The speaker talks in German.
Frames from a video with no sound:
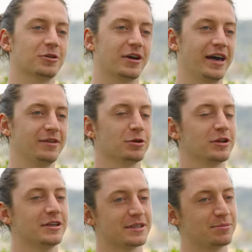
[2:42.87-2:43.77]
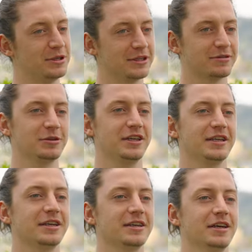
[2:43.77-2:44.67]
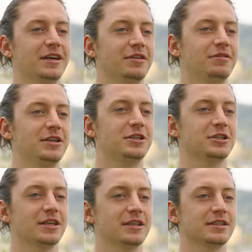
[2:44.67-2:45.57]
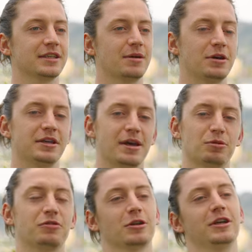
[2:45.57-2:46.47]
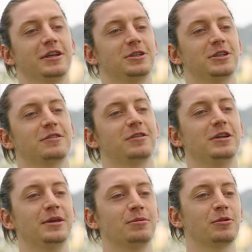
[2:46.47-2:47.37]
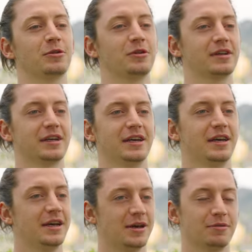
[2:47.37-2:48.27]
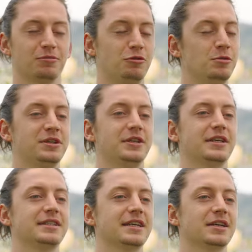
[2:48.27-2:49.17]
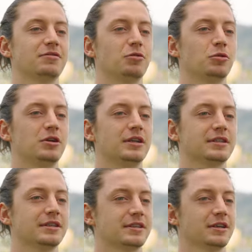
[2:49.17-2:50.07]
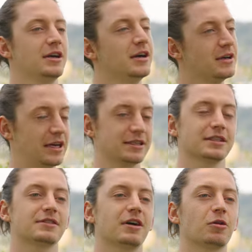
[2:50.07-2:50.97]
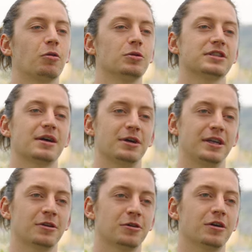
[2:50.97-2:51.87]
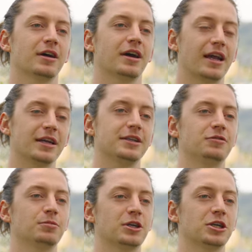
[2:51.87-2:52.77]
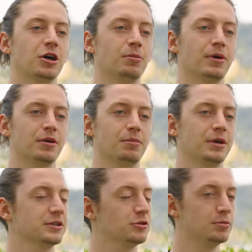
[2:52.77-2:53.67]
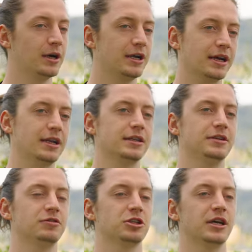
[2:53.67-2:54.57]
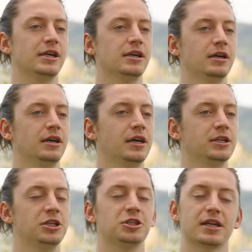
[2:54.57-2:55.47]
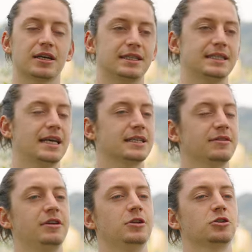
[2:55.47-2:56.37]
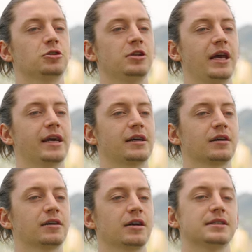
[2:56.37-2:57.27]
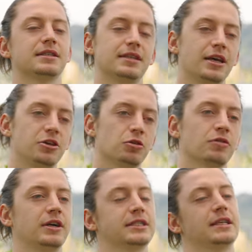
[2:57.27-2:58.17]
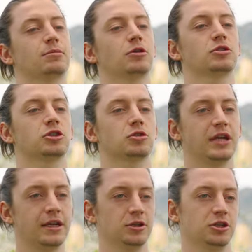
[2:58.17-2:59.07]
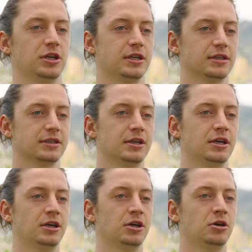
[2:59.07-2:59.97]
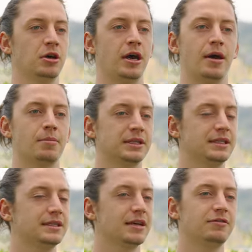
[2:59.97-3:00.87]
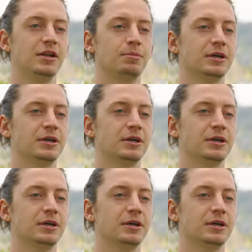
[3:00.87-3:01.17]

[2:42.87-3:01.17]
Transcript: noch kein wirkliches Bild von Jena, wie die Stadt ist, aber ich habe mich wirklich in die Stadt verliebt und fühle mich hier sehr, sehr wohl. Es ist, es ist zwar groß, aber dennoch relativ überschaubar. Man ist überall relativ schnell. Die Stadt hat sehr, sehr viele schöne Ecken. Es ist sehr jung, weil es eben auch eine Studentenstadt ist. Äh, man sieht sehr viele